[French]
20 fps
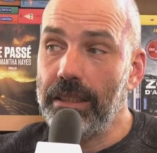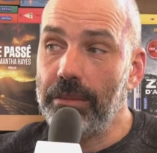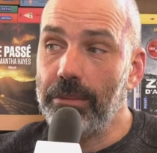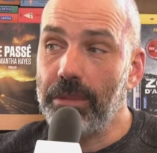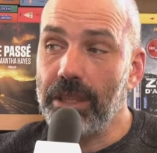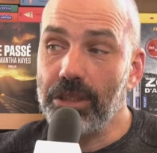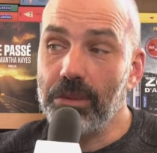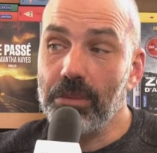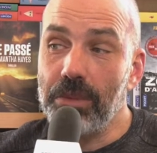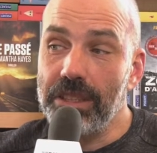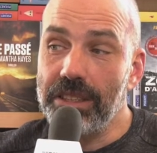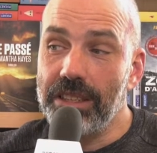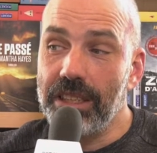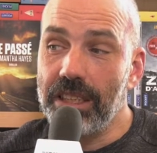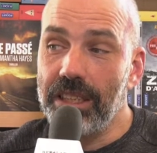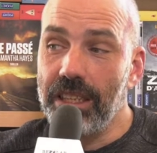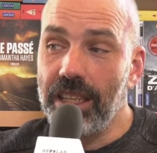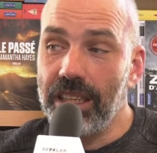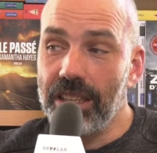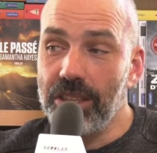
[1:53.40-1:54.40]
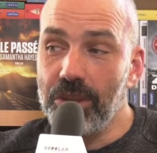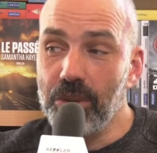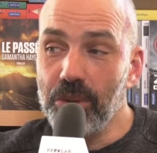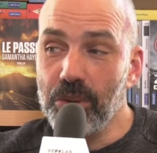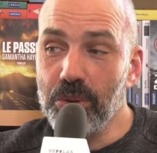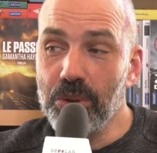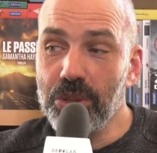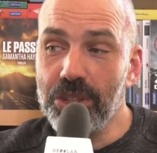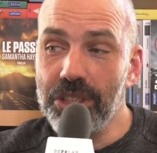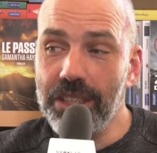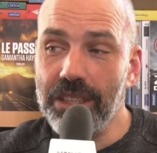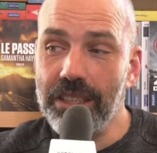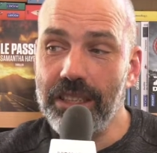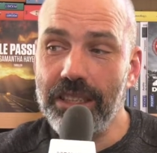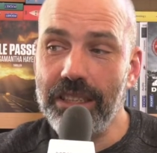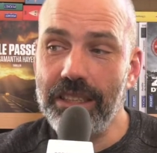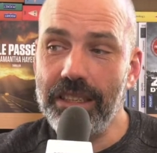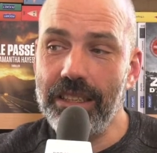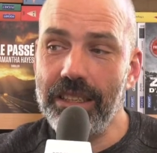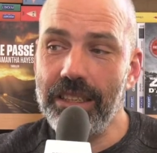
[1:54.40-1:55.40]
par exemple, la série Alex Hugo que j'ai
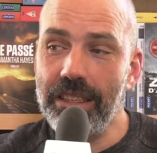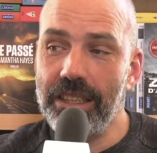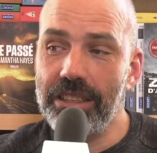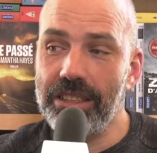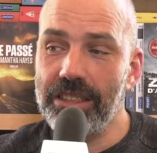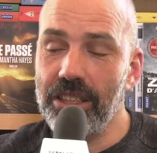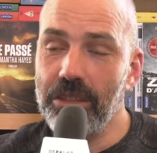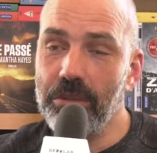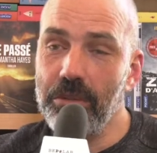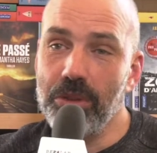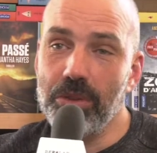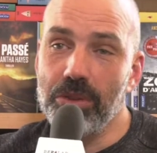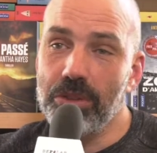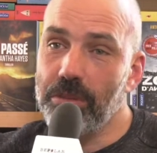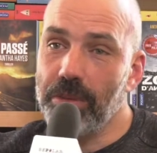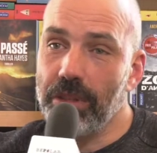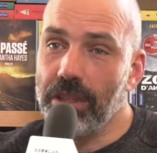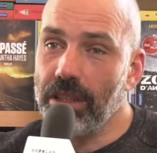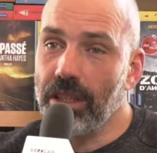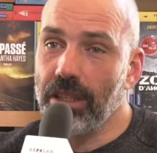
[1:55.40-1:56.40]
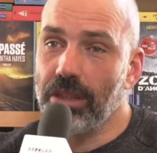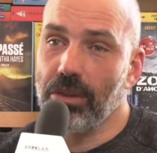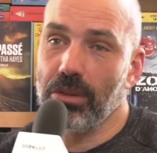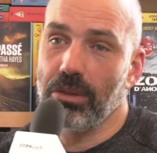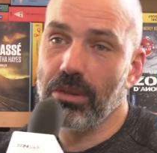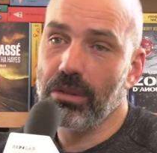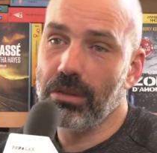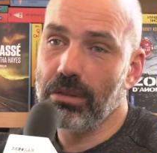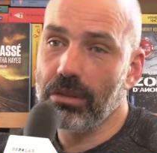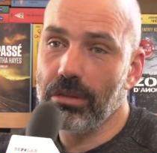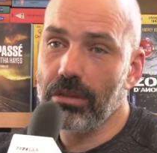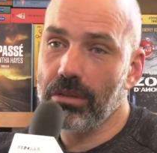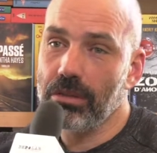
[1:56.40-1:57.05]
créée, il y a 5 millions de spectateurs euh,